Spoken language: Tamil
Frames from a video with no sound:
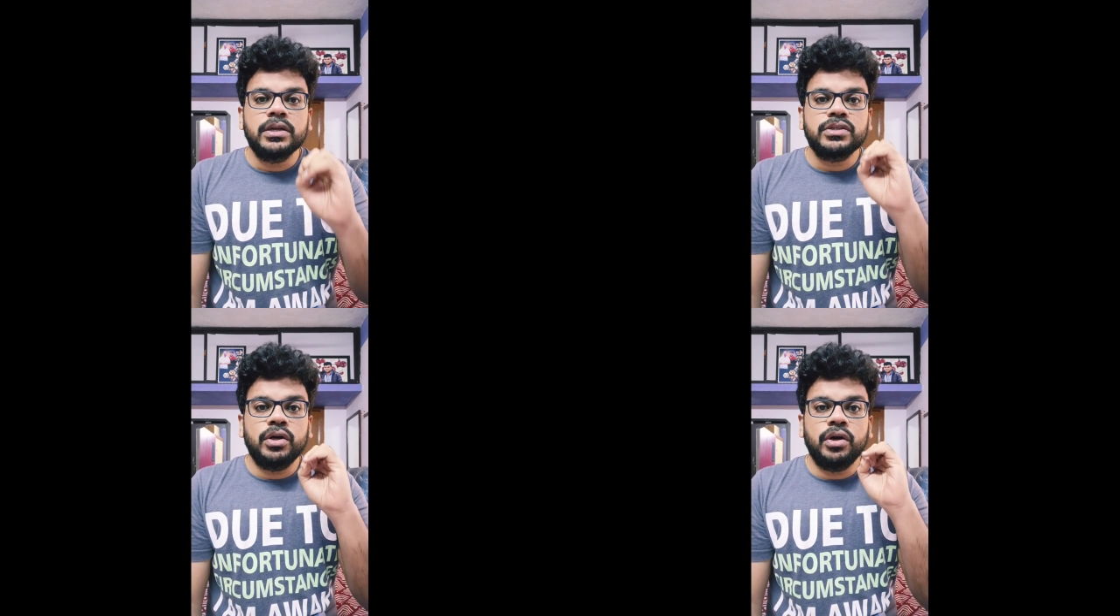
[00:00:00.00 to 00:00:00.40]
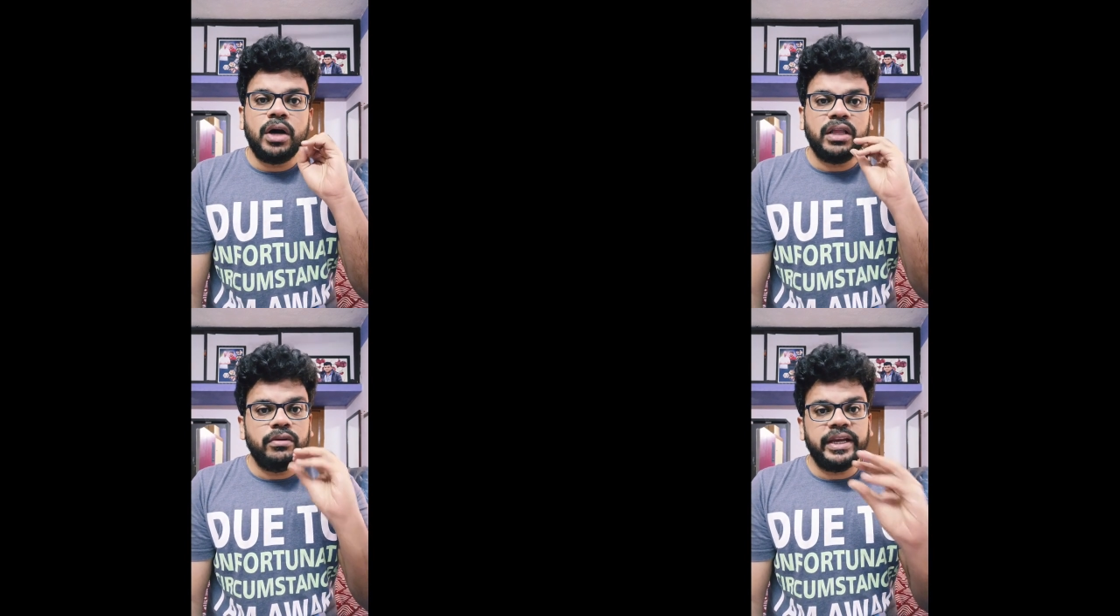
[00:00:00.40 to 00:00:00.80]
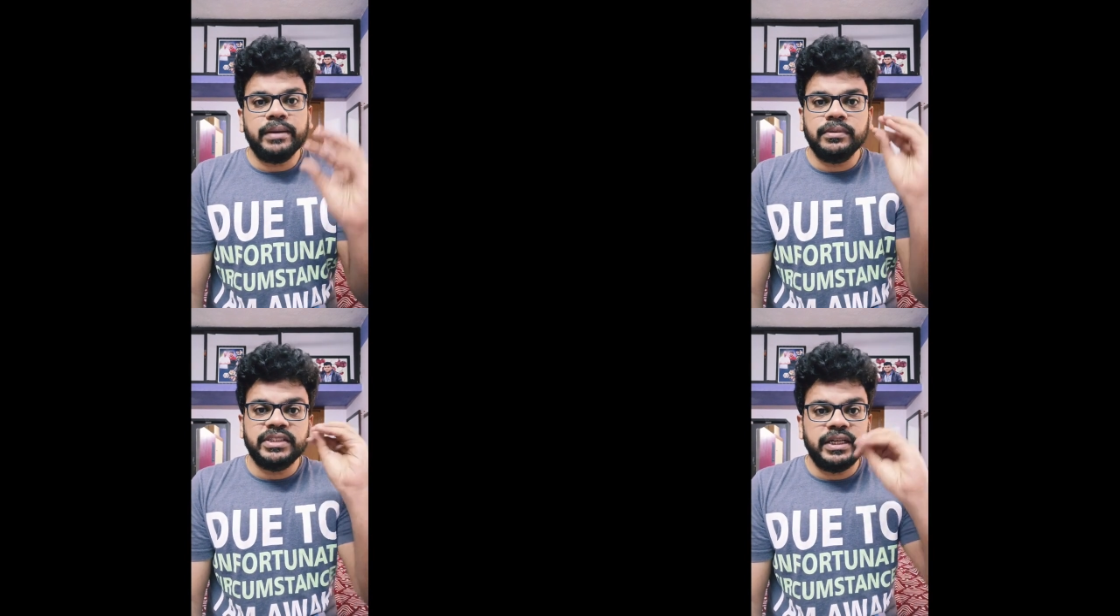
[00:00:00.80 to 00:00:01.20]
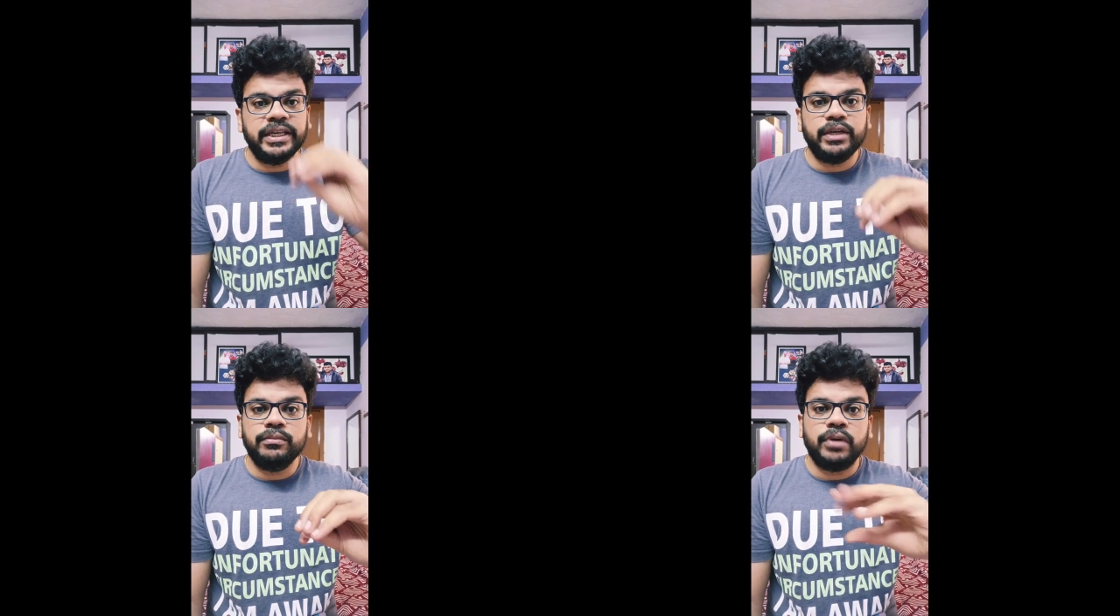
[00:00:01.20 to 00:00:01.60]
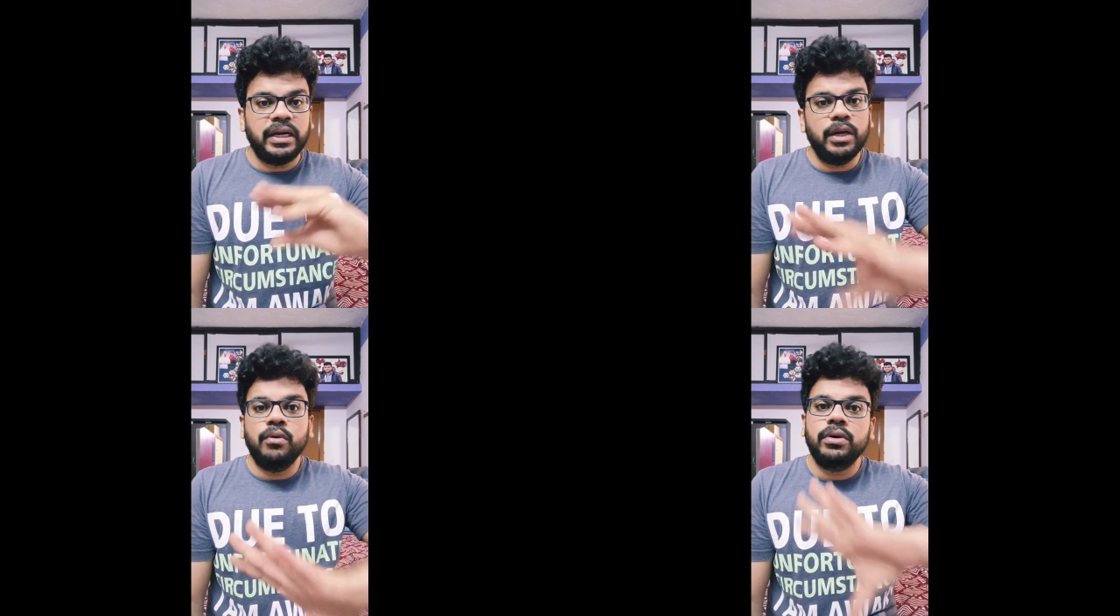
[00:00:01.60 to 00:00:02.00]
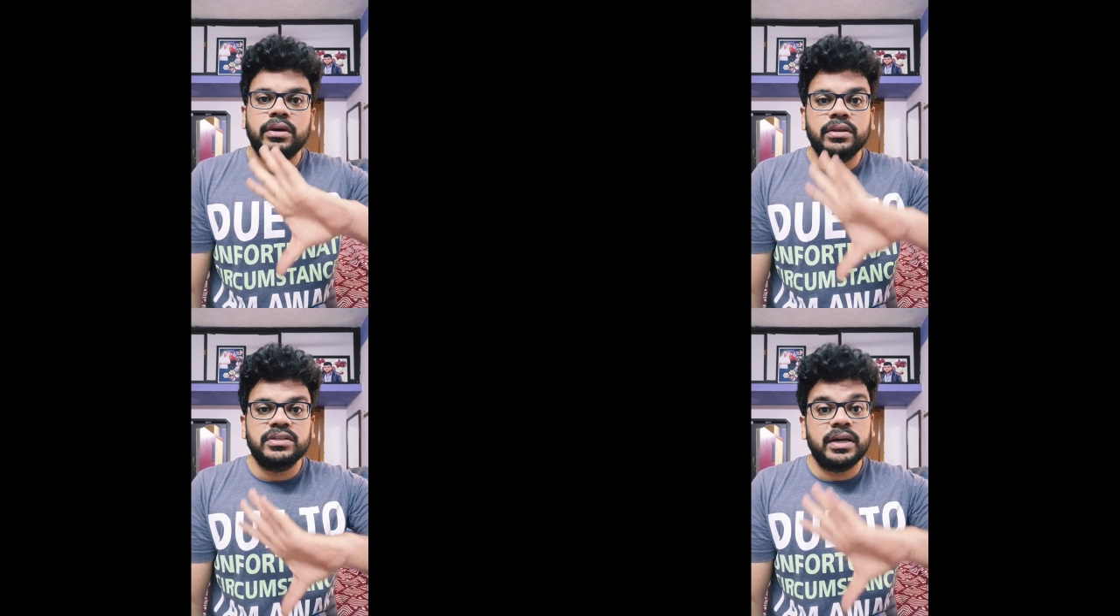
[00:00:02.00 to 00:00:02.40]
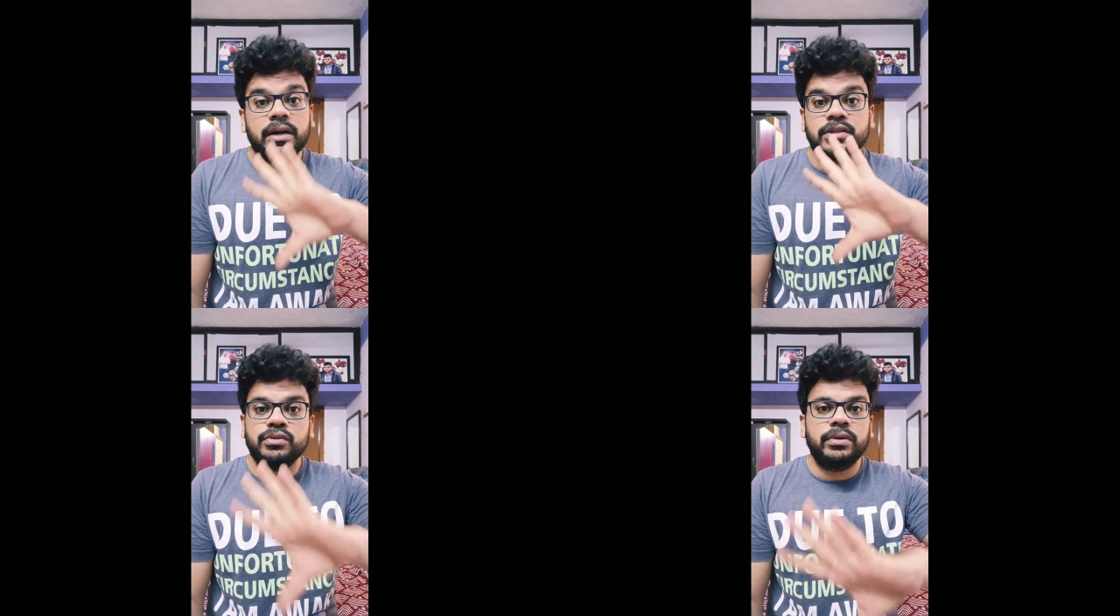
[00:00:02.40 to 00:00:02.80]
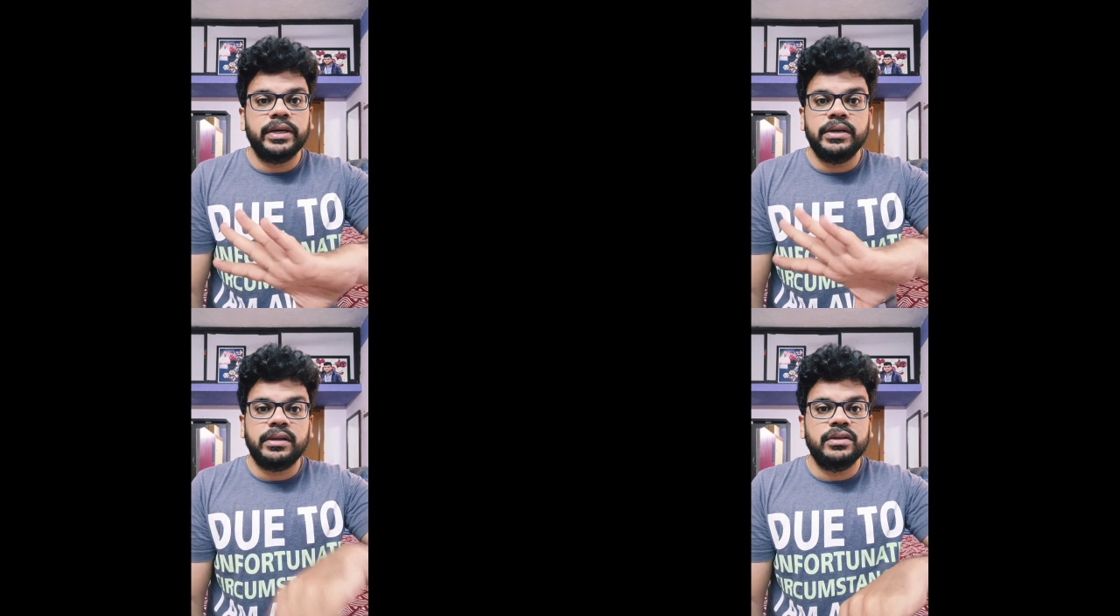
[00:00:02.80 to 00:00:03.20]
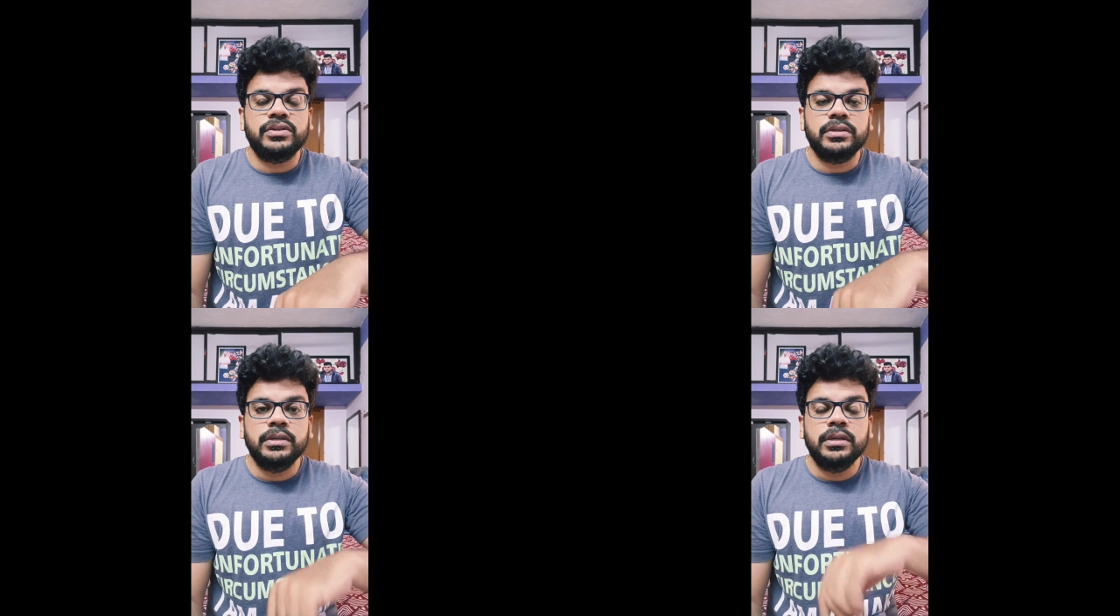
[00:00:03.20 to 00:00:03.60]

ஸோ அது வரைக்கும் ஜனனிக்கும் நல்ல ஓட்டு இருந்துச்சு ரெண்டு லட்சம் ஓட்டு கிட்ட இருந்துச்சு